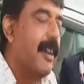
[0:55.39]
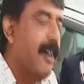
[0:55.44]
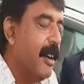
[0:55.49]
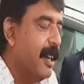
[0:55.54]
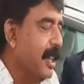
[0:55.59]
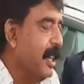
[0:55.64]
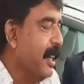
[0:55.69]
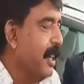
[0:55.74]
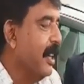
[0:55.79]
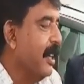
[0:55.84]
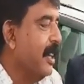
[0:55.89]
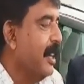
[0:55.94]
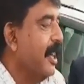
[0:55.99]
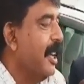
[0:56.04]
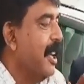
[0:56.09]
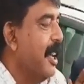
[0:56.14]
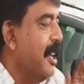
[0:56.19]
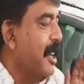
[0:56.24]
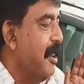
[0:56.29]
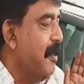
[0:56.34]
కాబట్టి
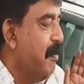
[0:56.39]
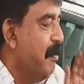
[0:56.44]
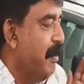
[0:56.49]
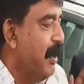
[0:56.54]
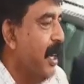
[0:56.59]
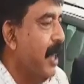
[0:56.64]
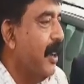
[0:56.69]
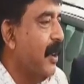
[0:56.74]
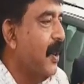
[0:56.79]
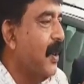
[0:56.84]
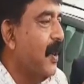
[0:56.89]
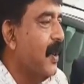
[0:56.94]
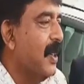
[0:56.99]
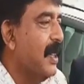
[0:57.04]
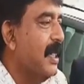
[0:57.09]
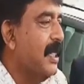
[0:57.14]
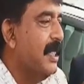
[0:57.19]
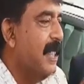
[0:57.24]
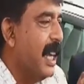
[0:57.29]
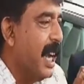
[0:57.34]
మీరు
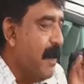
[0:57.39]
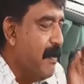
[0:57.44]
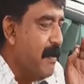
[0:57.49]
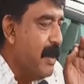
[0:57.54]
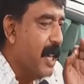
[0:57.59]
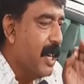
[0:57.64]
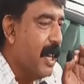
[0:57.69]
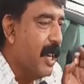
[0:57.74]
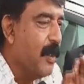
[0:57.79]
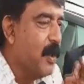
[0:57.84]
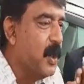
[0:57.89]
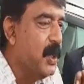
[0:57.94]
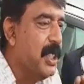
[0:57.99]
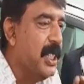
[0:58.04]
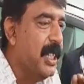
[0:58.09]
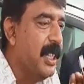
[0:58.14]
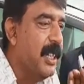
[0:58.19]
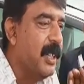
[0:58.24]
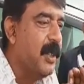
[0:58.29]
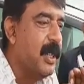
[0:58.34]
షామ్యానా
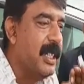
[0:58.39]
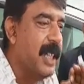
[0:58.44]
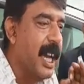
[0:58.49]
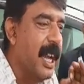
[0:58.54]
కుర్చీని